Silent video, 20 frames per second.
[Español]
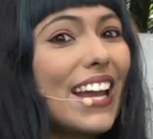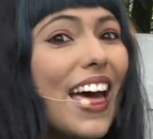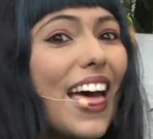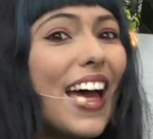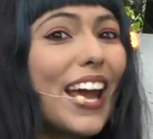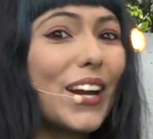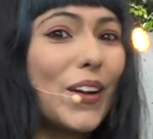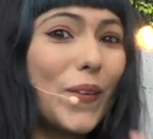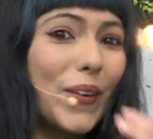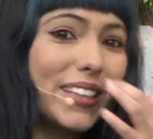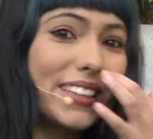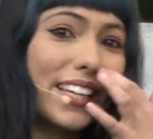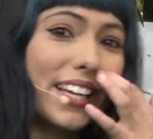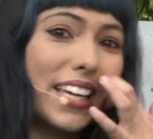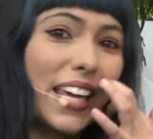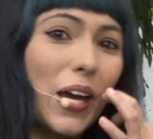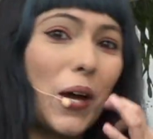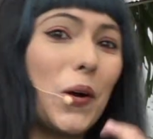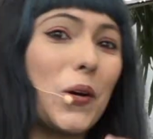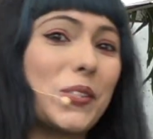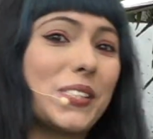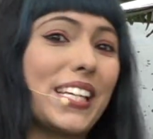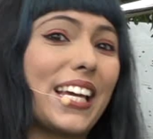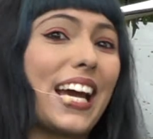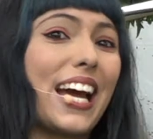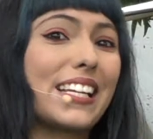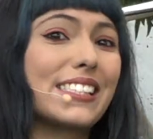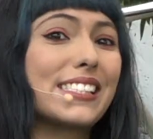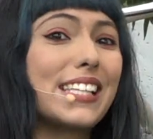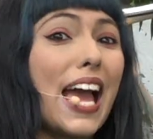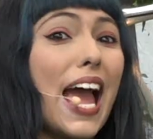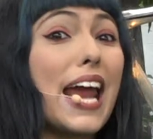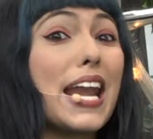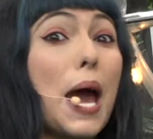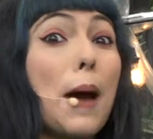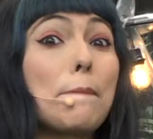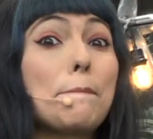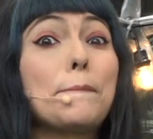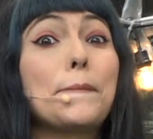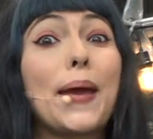dar cuenta que José García
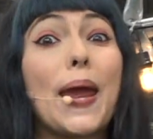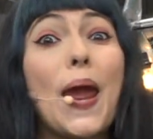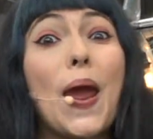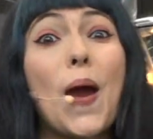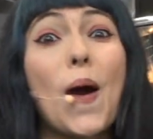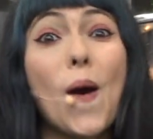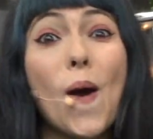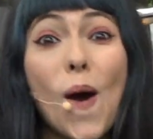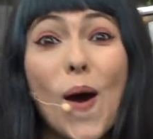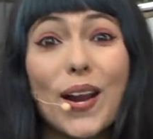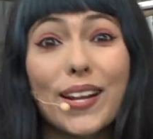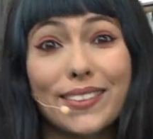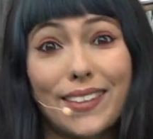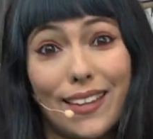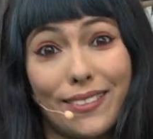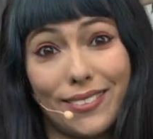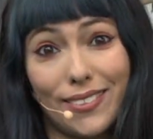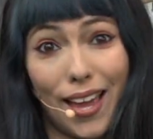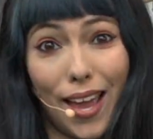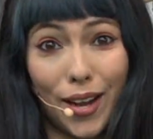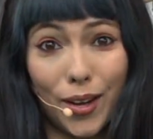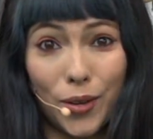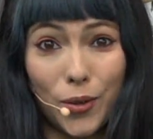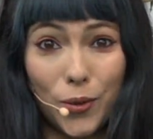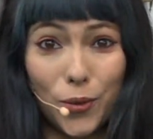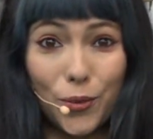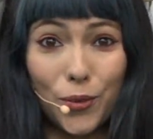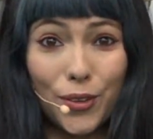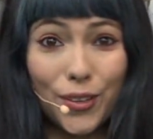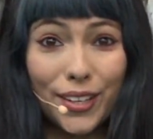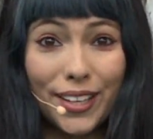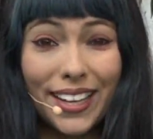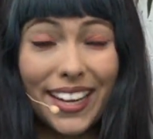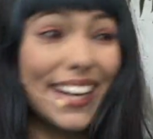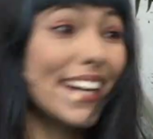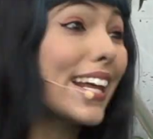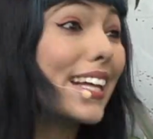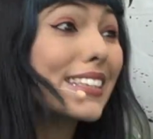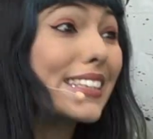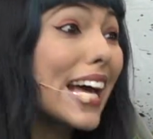era peor de terco.
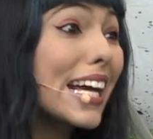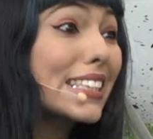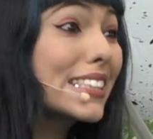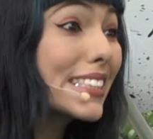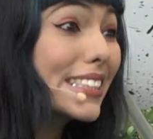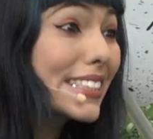Era tan